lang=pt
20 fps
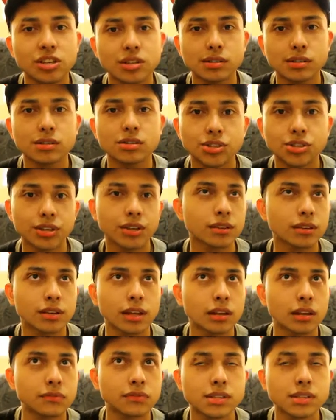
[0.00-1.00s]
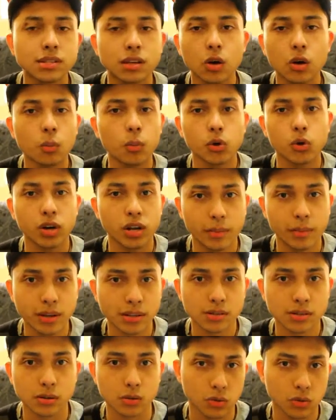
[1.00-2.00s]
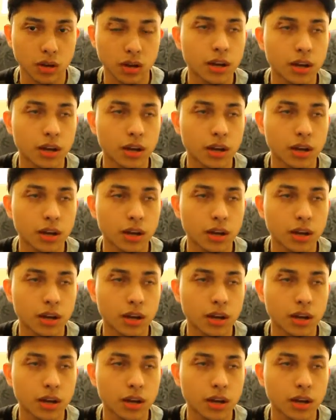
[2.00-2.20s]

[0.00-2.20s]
assistir televisão, programação.